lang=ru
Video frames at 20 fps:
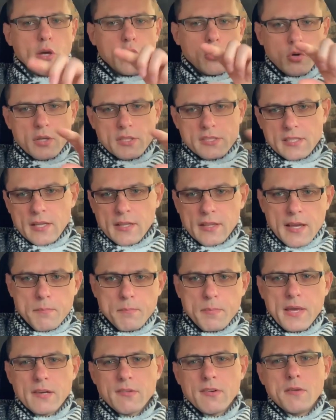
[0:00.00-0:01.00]
находится на
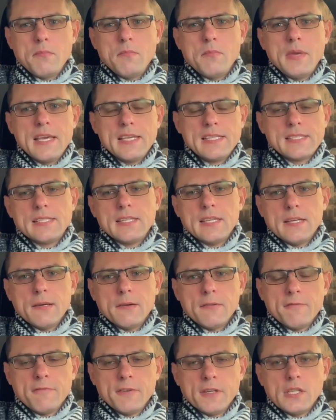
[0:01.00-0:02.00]
первом
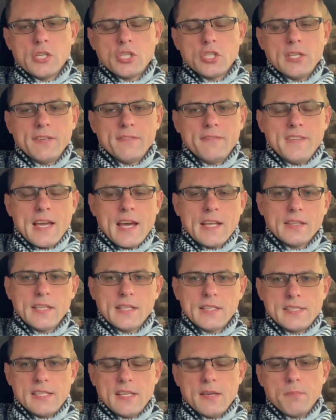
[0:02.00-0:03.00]
месте в выдаче в
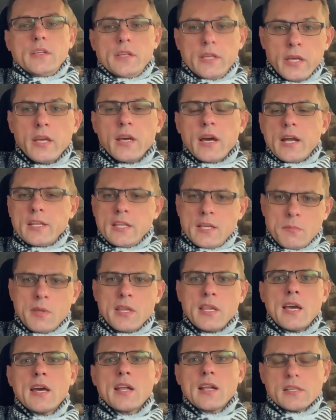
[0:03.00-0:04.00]
Яндексе. И они
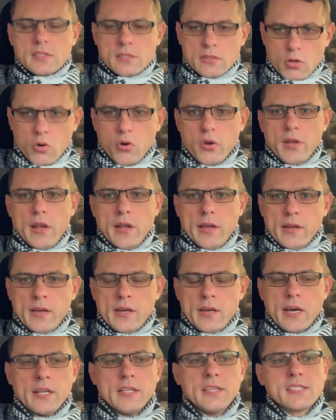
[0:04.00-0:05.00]
меня расстроили.
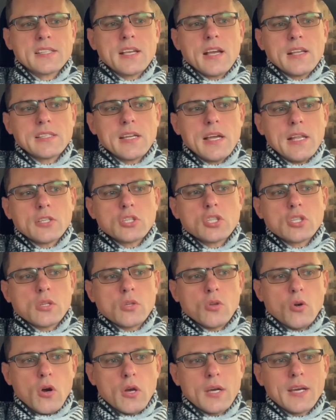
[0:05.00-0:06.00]
Они сказали,
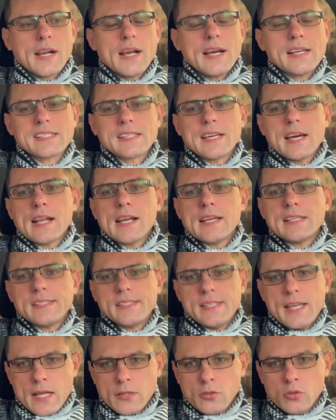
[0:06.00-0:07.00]
что краска
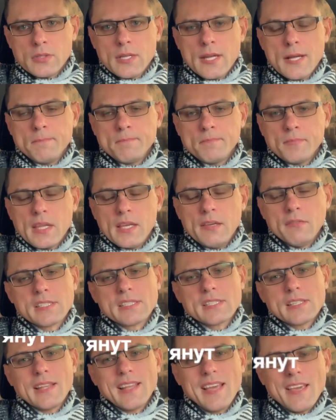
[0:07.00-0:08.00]
растянута и
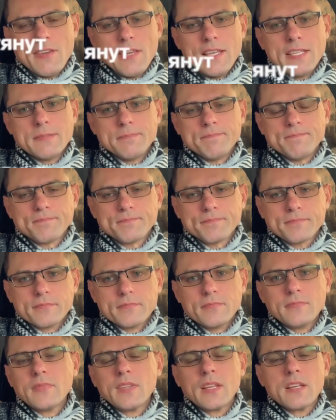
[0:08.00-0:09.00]
восстановить
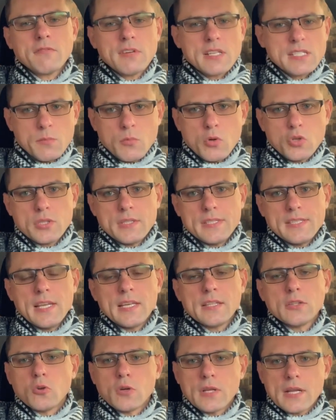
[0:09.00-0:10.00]
возможности
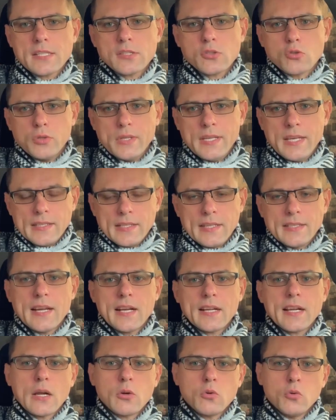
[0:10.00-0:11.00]
эту краску нет. А
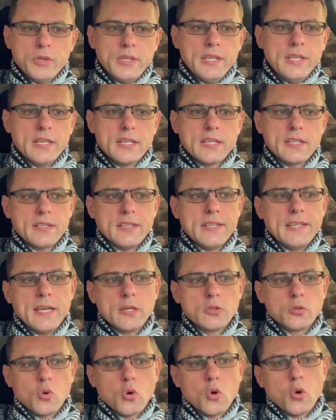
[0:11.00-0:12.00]
так как у них
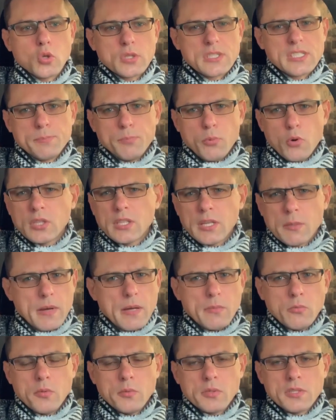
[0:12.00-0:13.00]
нету ход-спота,
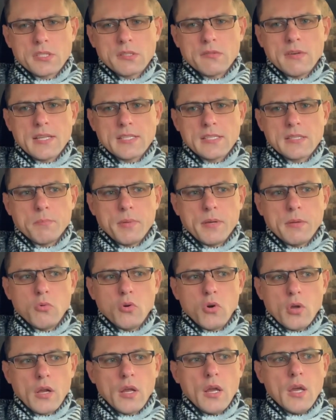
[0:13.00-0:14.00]
по-моему, называется
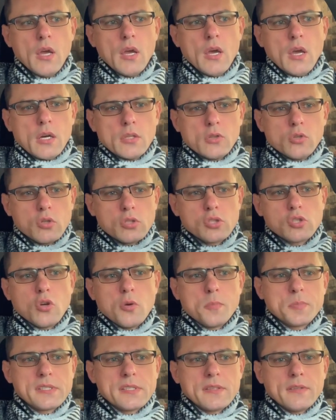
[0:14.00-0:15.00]
прибор, то,
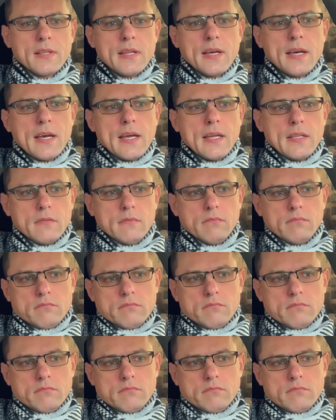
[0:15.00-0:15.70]
собственно,